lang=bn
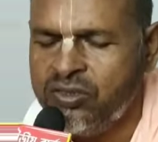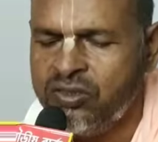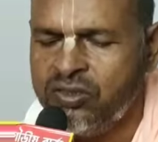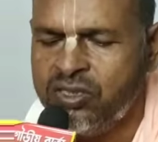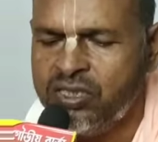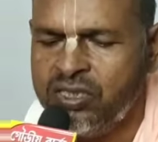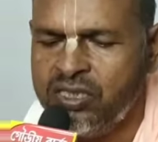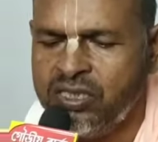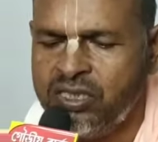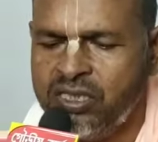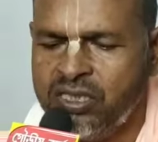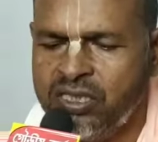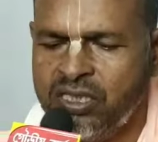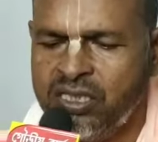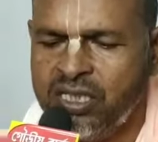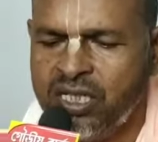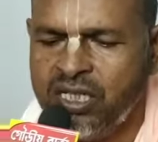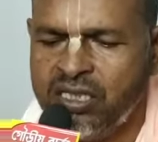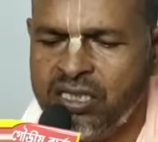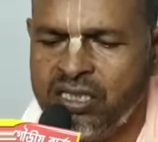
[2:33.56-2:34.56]
ওই তিন
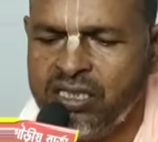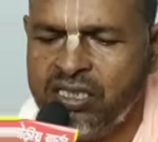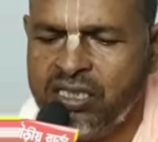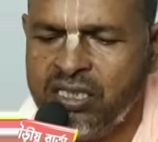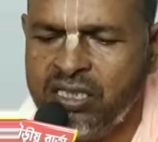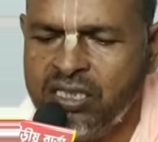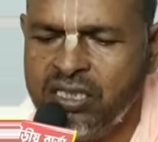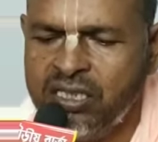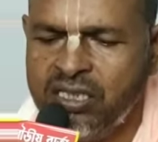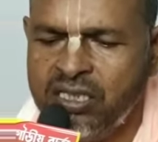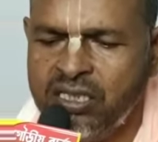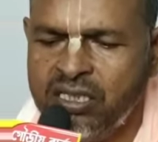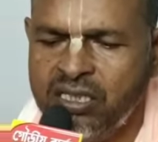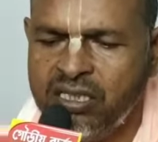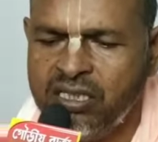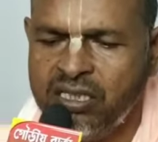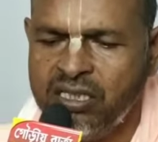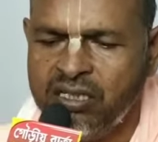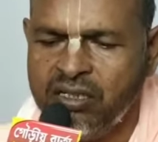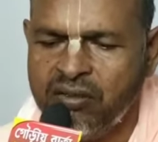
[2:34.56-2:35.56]
রানীকে
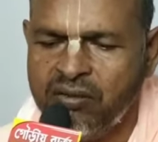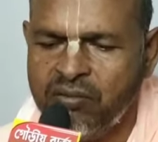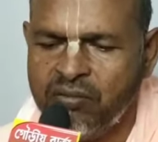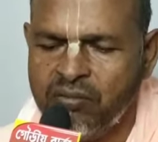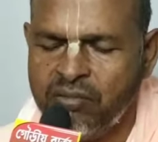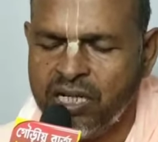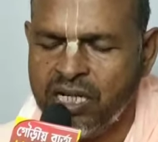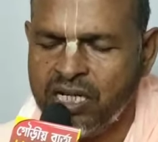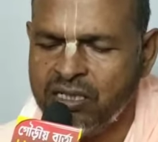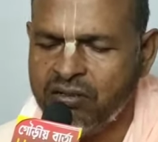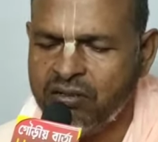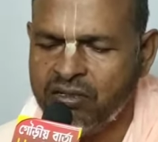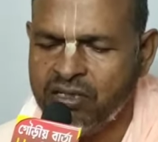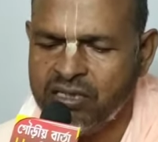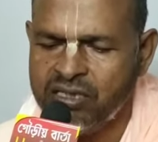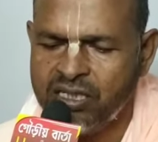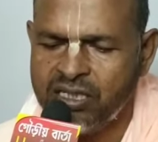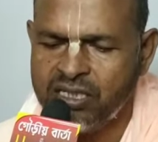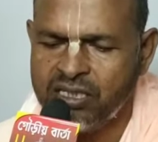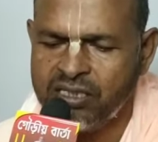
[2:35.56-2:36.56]
ভাগ করে
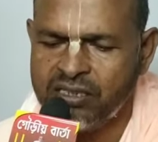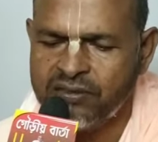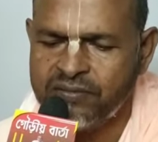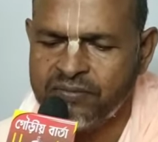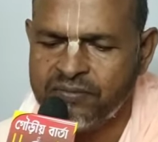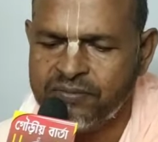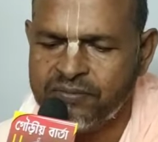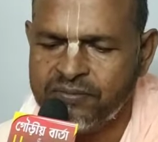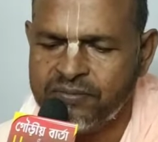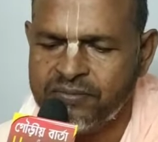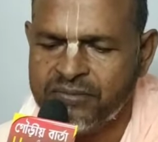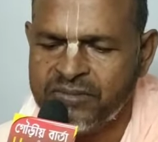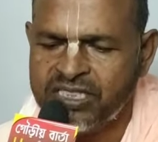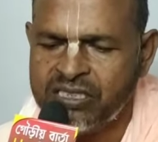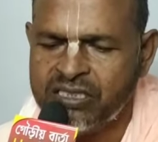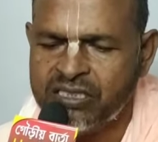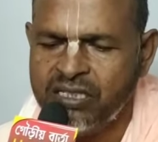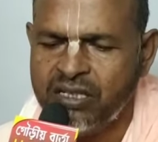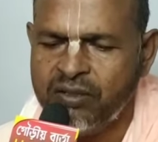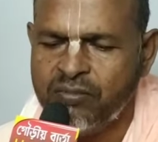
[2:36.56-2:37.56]
দিলেন
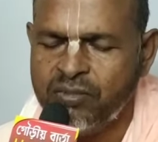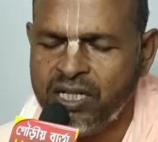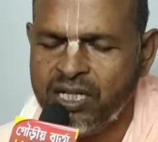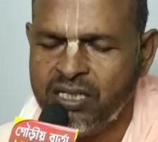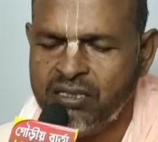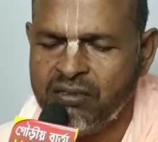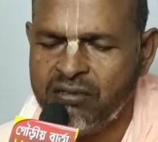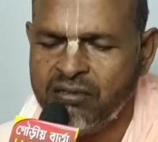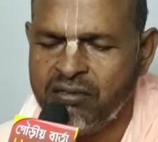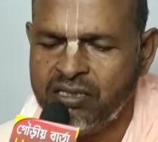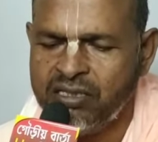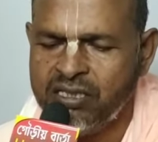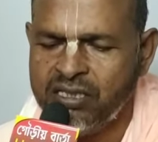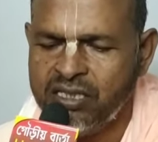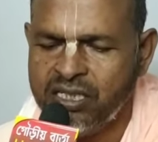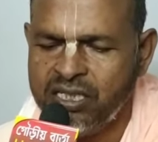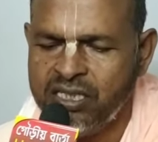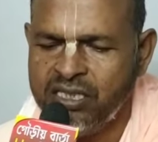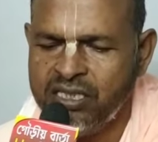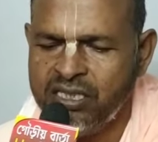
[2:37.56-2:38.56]
ভাগ করে
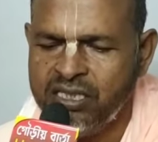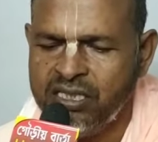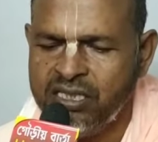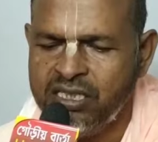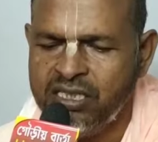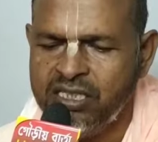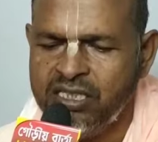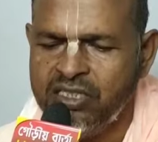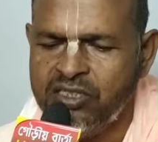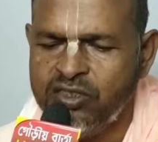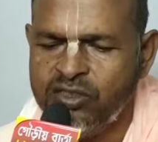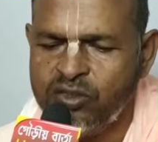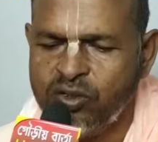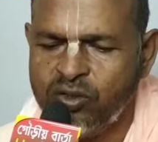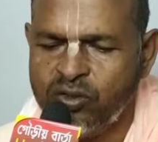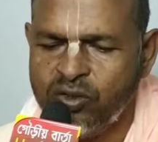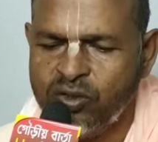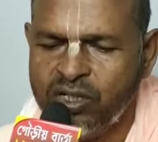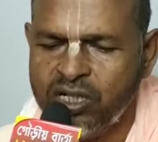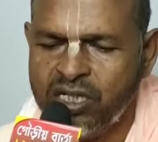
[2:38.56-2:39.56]
দিলেই
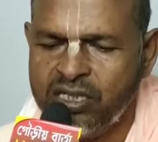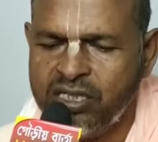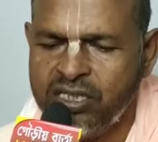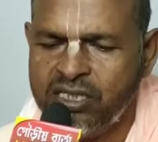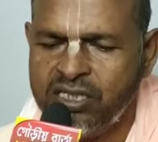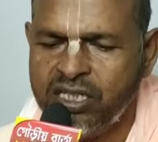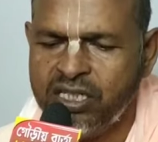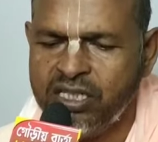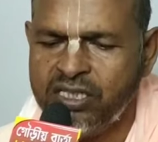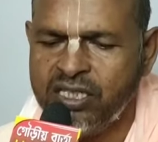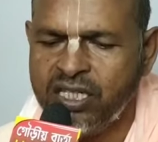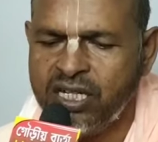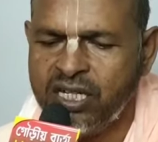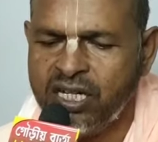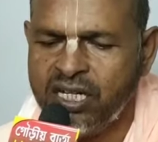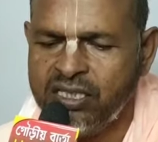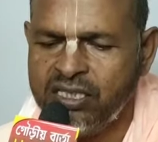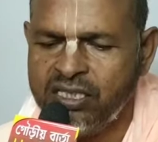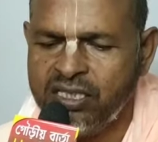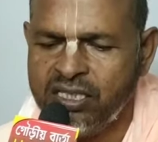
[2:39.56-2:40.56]
ছোট রানী সেই তার
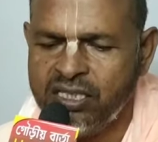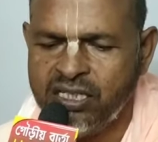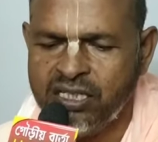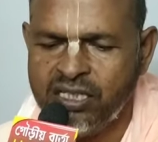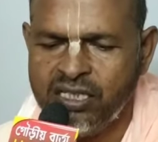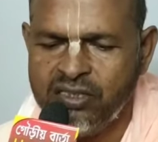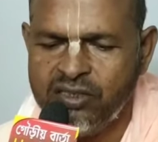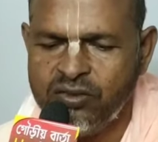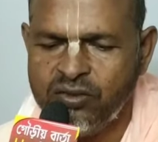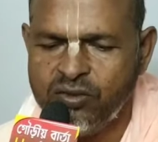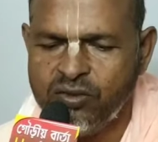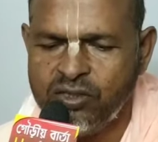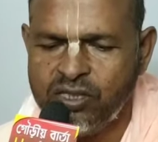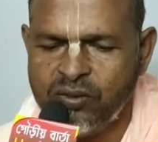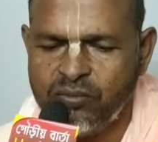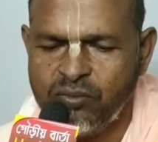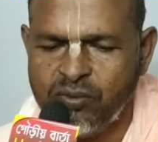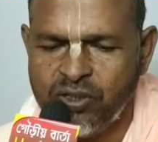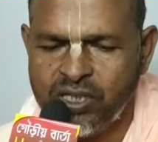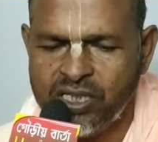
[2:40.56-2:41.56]
হাত থেকে চরুটা
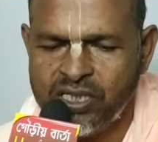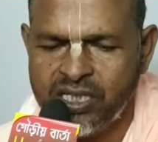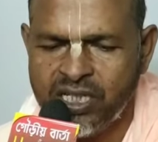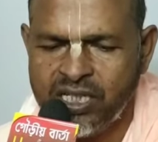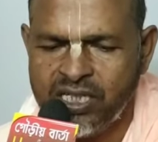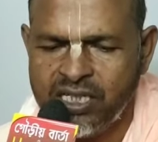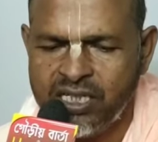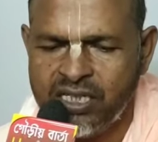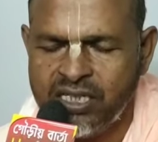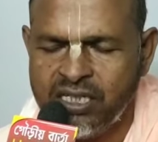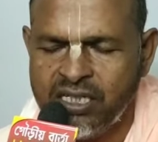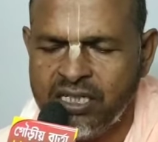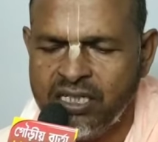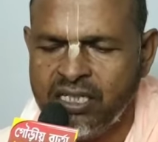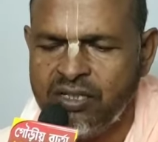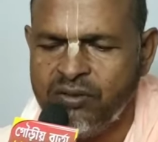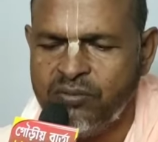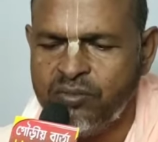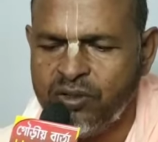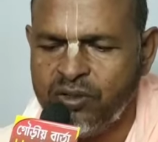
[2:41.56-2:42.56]
পড়ে যায়
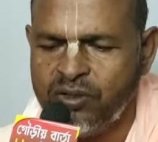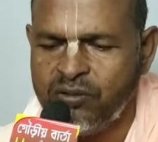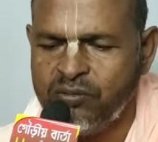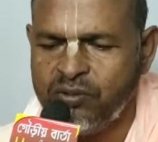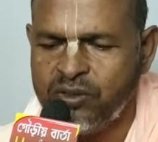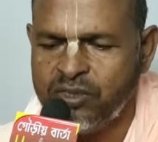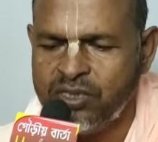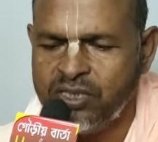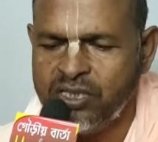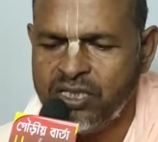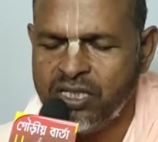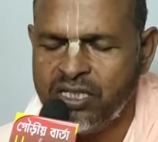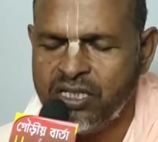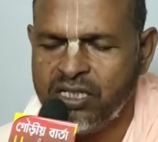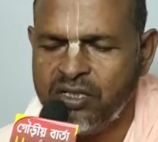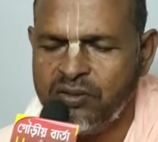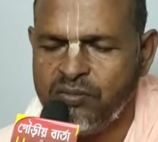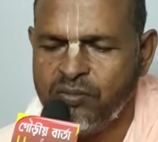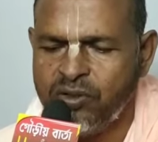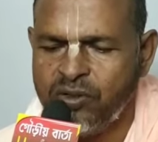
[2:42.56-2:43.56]

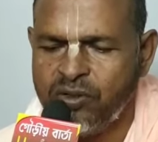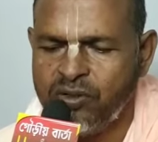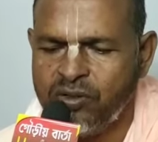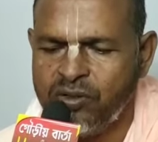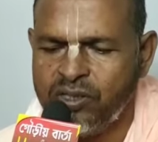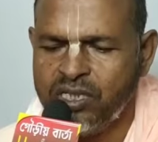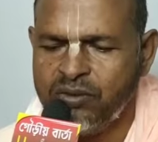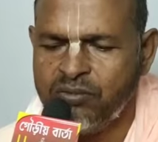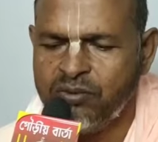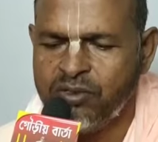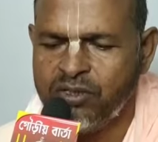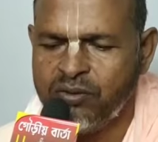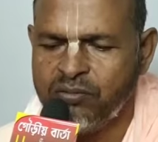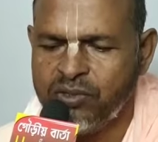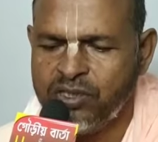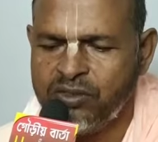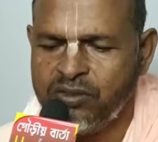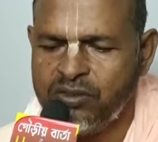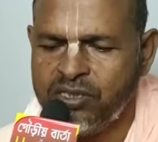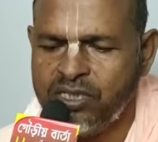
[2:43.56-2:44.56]
পরবর্তীকালে বড় এবং
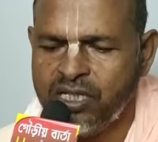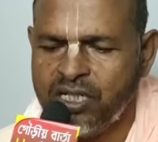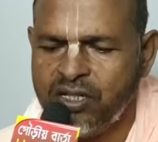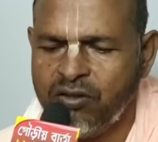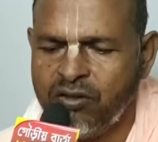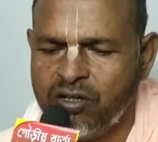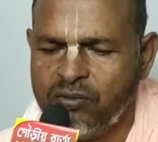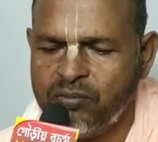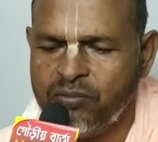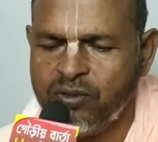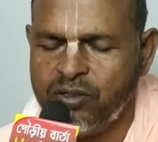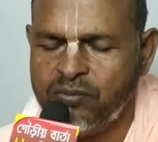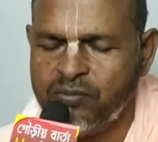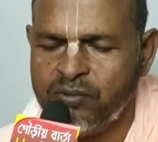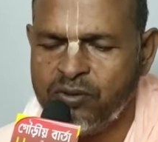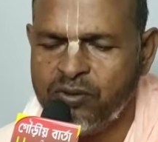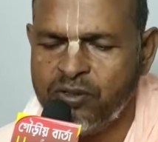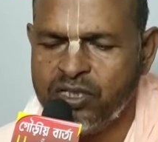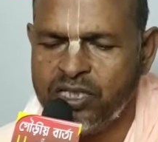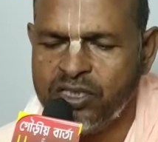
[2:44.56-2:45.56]
মেজ তারা অল্প অল্প
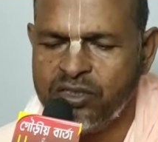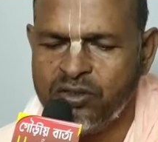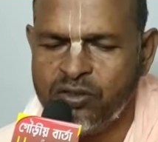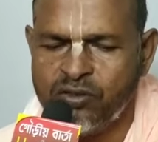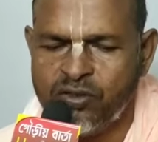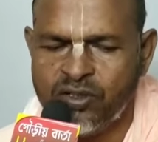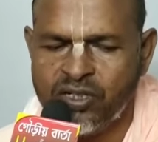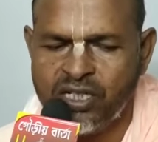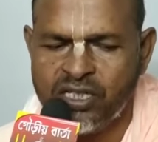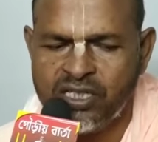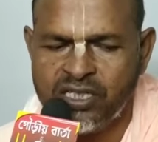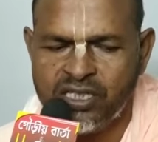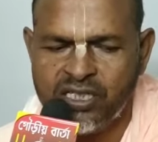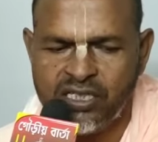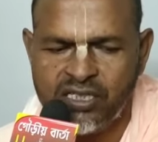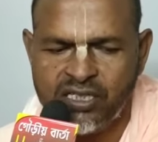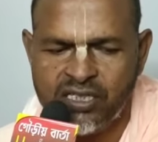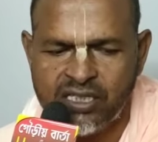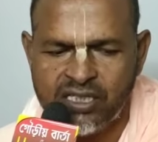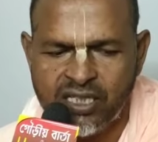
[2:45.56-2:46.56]
করে ছোট রানীকে
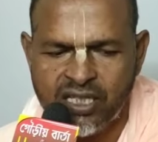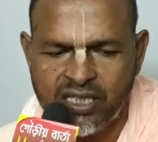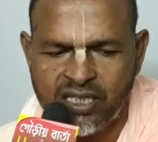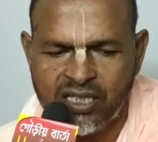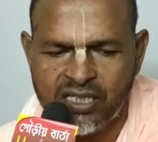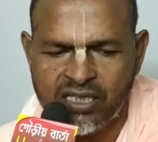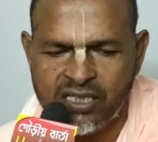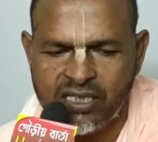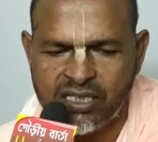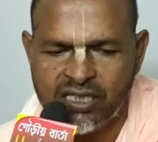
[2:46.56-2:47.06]
দিয়ে থাকে